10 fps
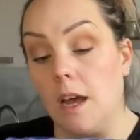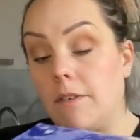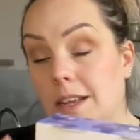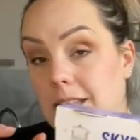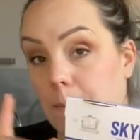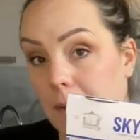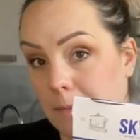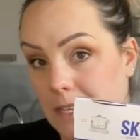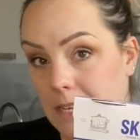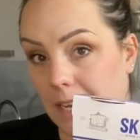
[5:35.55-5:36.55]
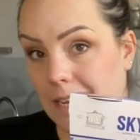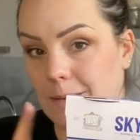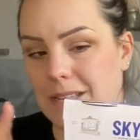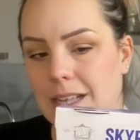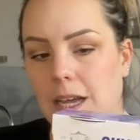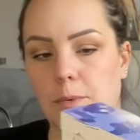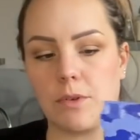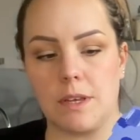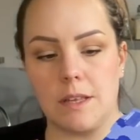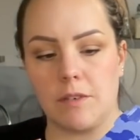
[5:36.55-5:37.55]
Voilà, ça n'a pas de matière grasse mais c'est très
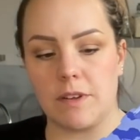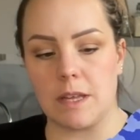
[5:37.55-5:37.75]
protéiné en fait,